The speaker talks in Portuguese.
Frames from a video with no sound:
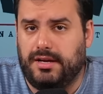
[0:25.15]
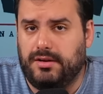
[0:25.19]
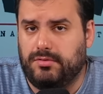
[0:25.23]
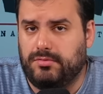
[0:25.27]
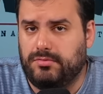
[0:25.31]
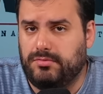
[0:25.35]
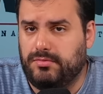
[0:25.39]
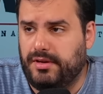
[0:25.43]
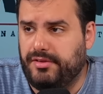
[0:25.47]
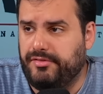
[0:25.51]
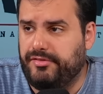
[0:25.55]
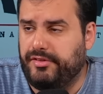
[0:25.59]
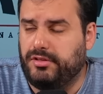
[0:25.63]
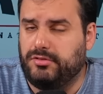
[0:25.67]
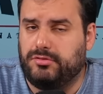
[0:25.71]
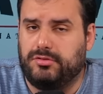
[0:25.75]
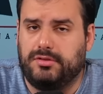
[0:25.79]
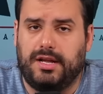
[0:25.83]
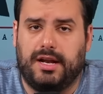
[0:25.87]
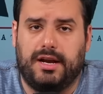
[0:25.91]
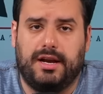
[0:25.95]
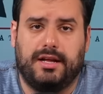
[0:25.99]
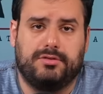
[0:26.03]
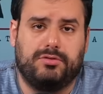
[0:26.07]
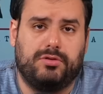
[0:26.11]
um evento
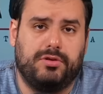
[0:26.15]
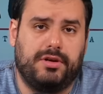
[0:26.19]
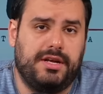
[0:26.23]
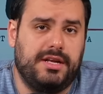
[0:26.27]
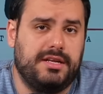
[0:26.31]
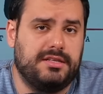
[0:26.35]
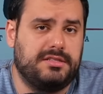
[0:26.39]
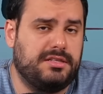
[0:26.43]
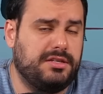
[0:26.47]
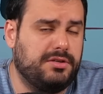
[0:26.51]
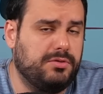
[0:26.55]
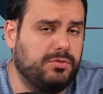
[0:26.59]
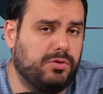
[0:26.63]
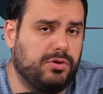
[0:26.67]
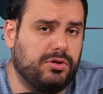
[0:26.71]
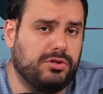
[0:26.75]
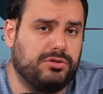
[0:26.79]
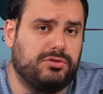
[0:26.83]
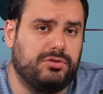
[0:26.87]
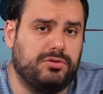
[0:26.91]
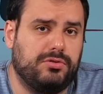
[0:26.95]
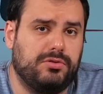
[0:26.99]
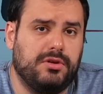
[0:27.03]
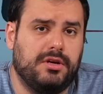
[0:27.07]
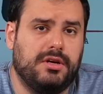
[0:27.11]
da natureza e o
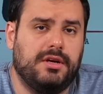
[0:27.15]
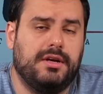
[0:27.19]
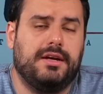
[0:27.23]
outro